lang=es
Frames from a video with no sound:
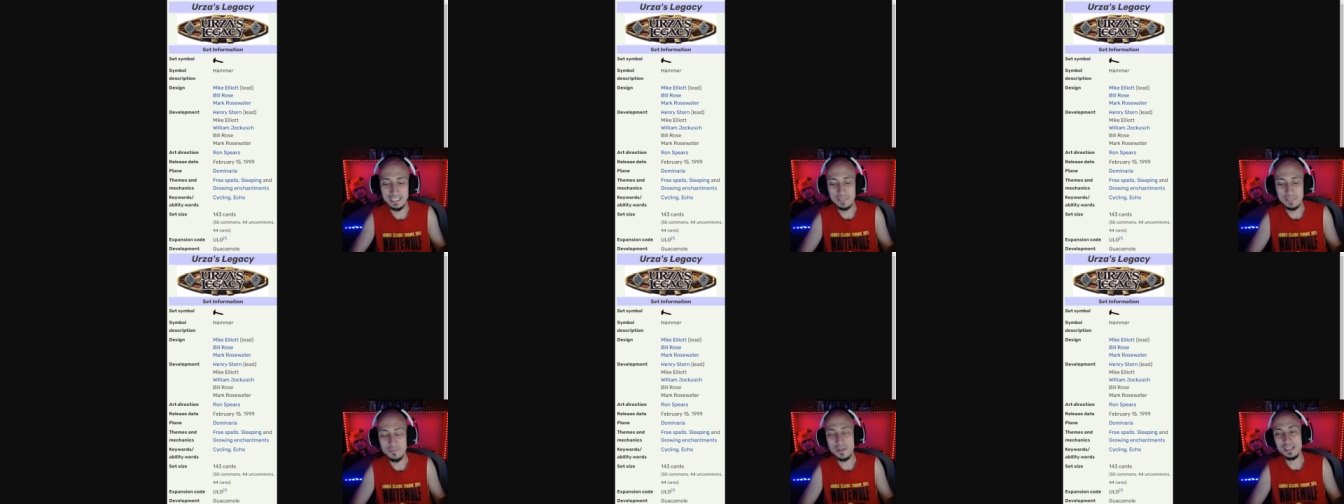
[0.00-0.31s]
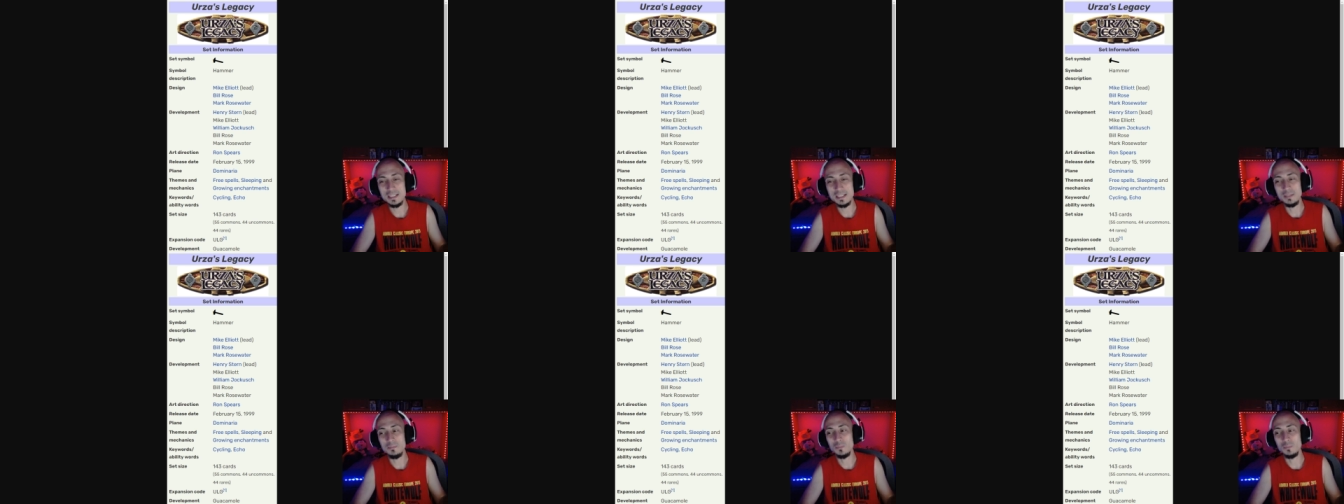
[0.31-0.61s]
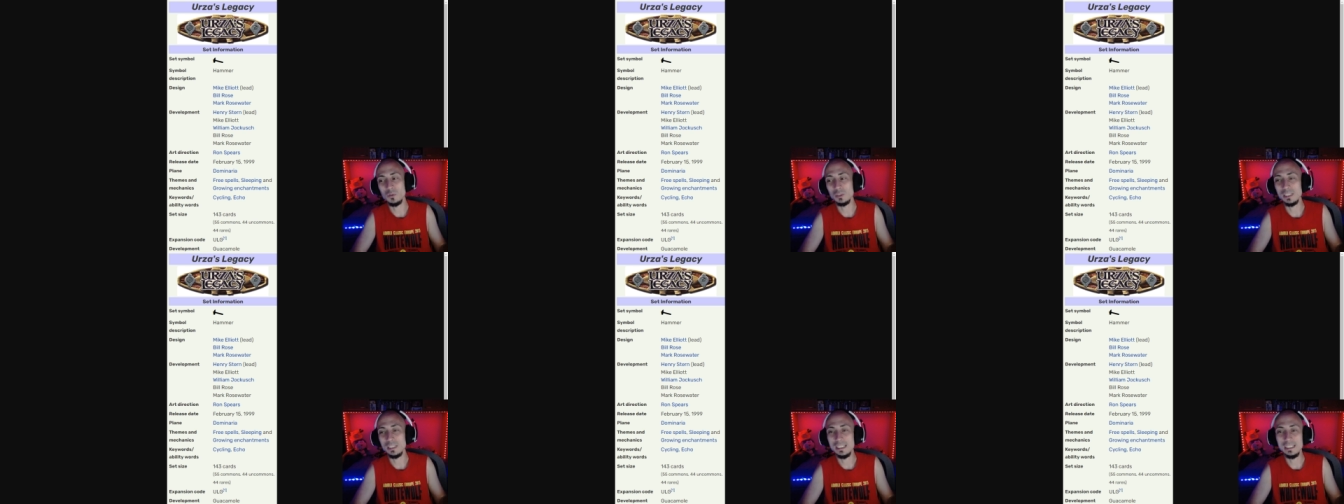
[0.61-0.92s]
más
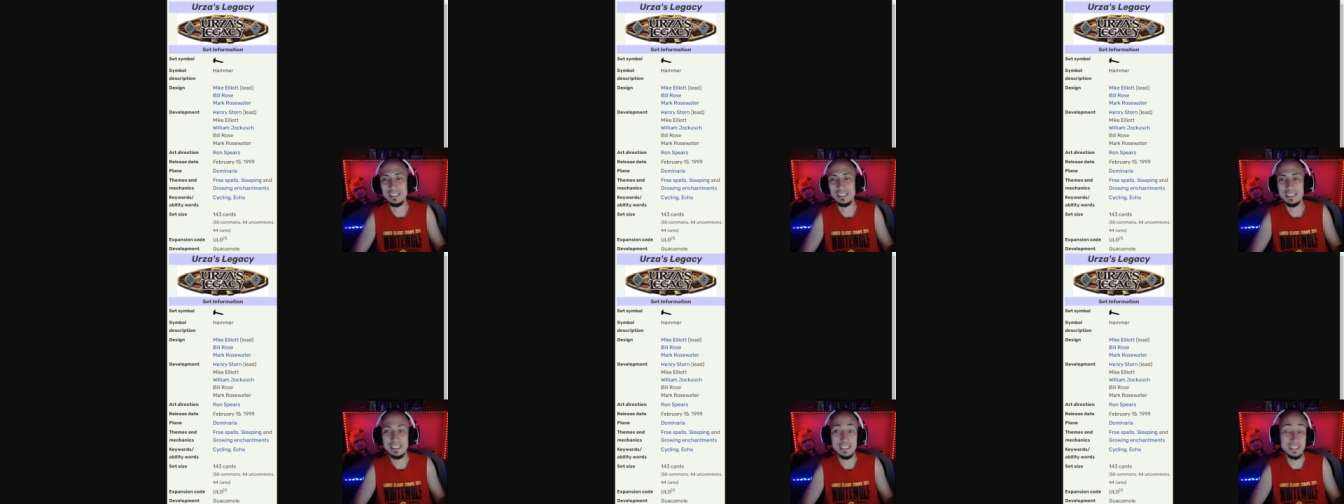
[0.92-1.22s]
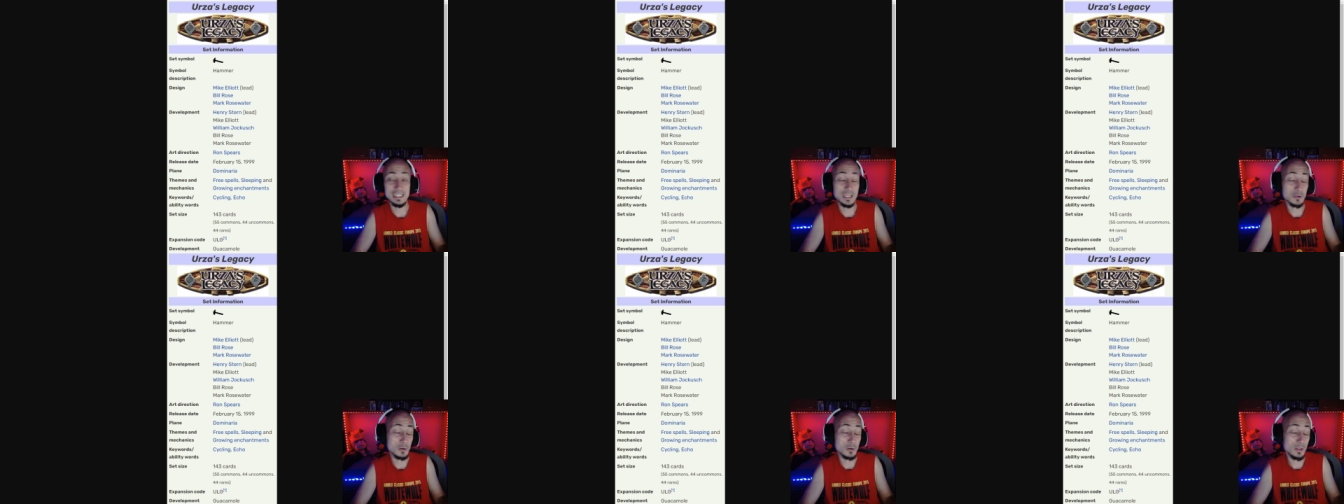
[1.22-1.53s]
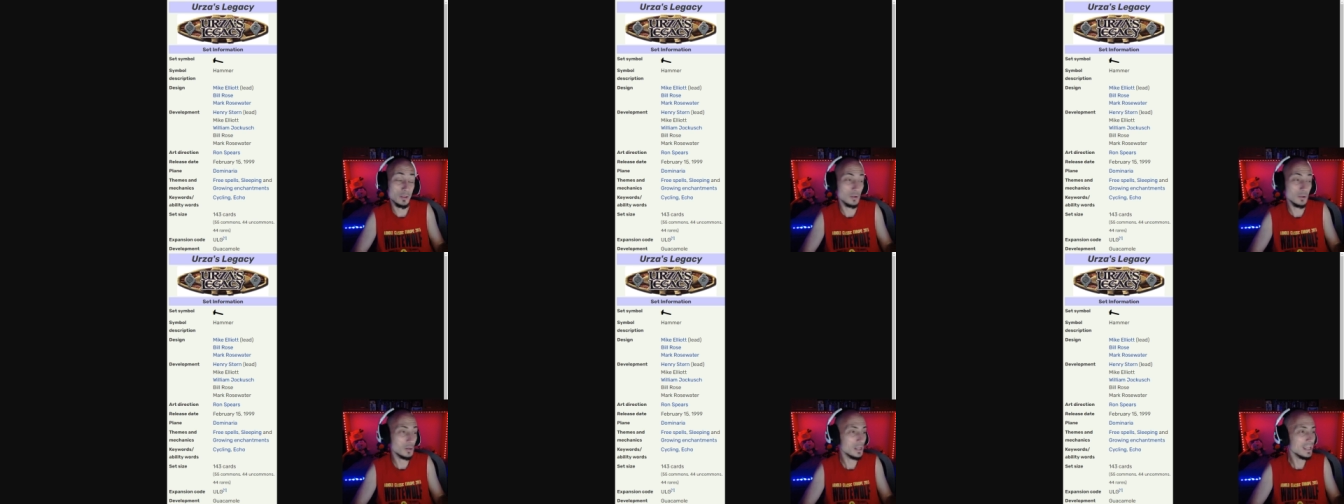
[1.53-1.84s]
importantes de esta
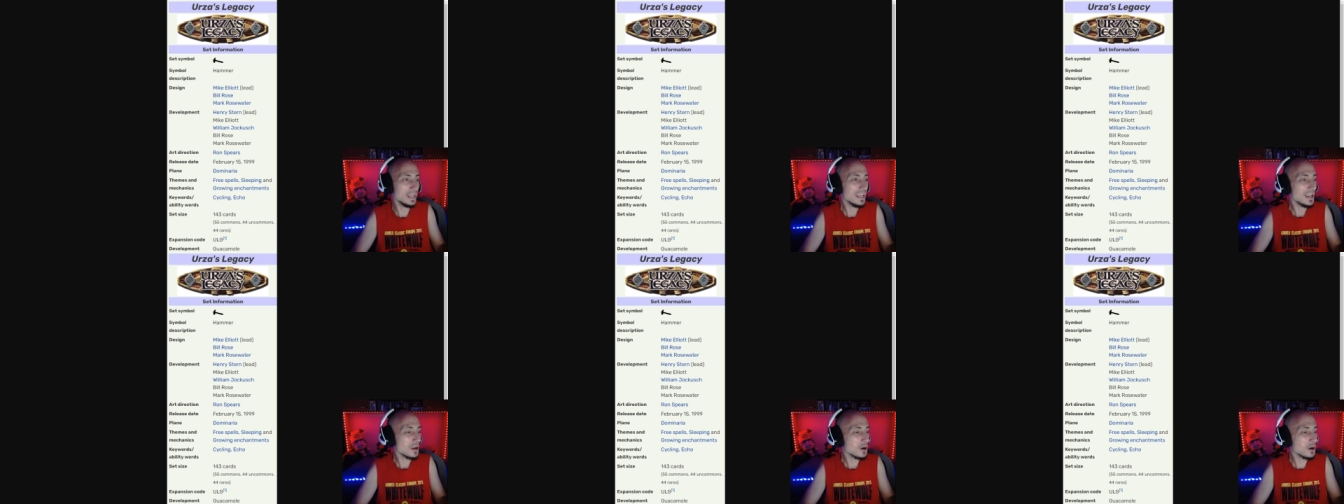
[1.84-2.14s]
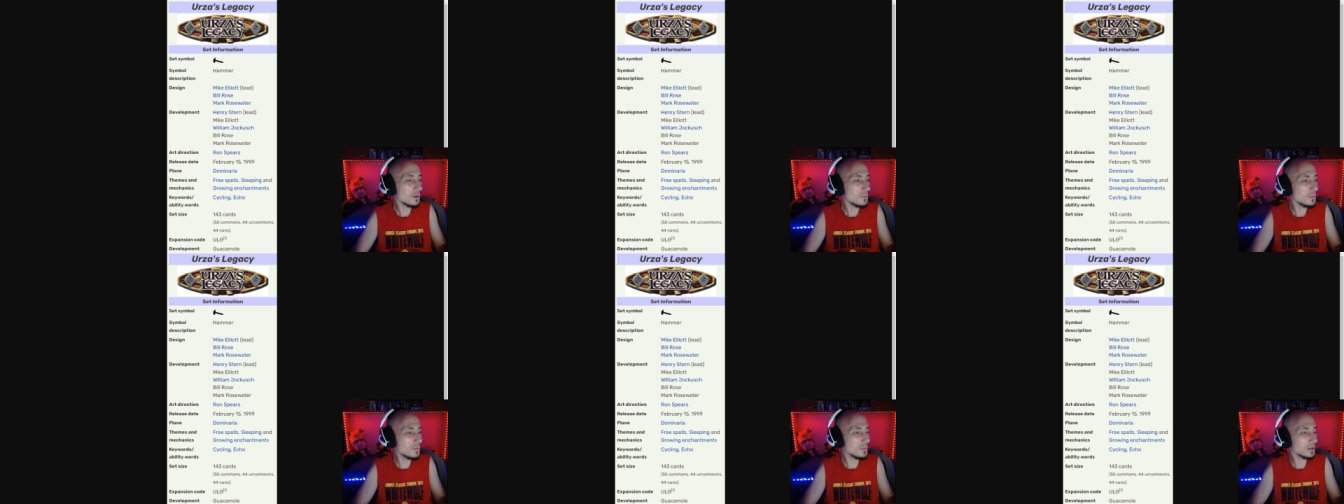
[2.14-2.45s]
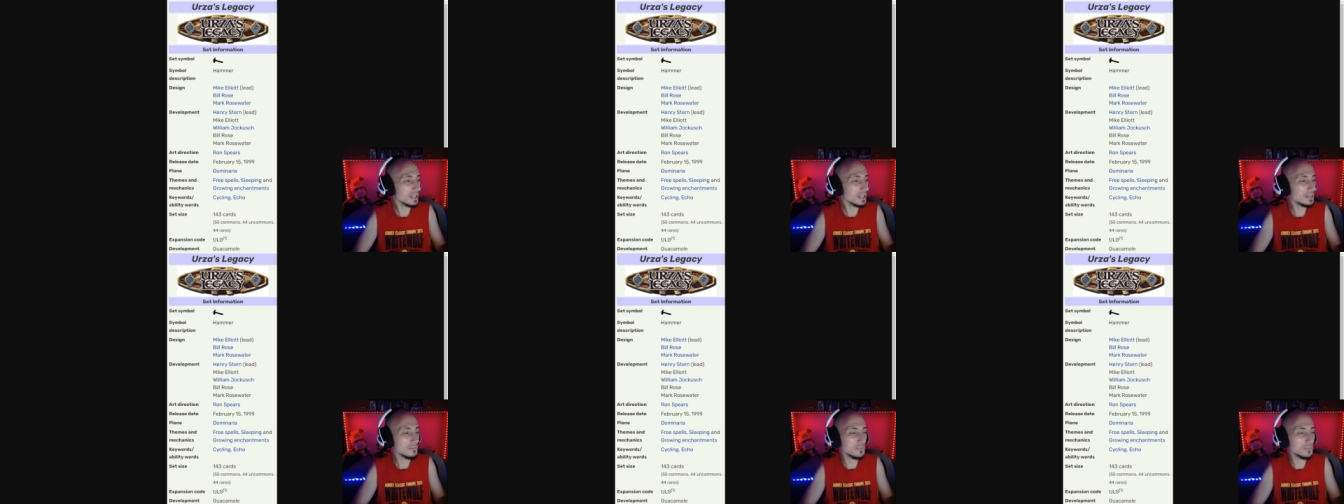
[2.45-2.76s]
colección, como por
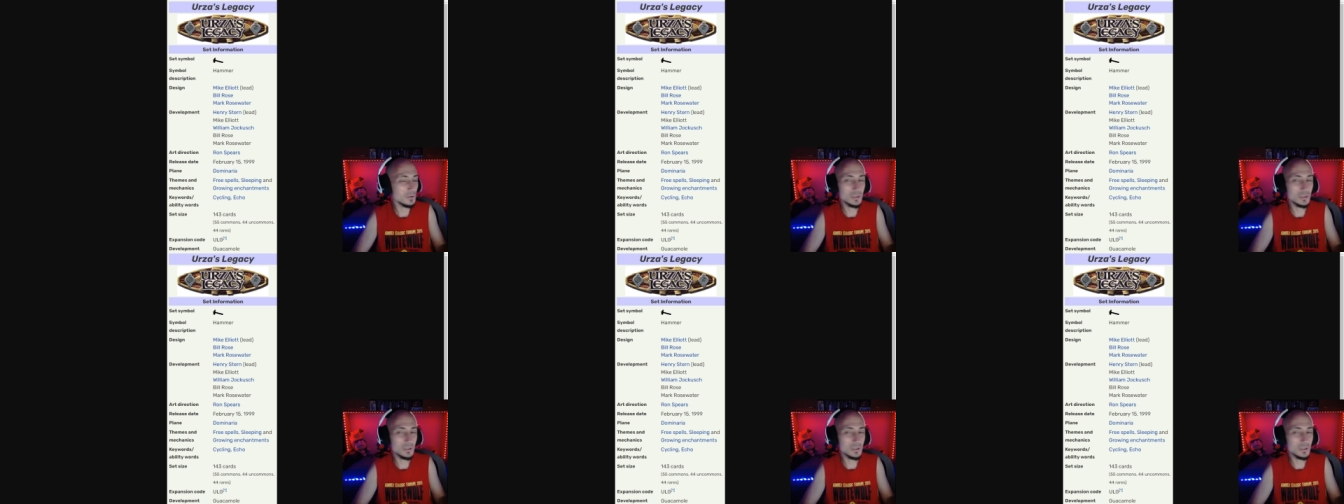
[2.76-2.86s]
ejemplo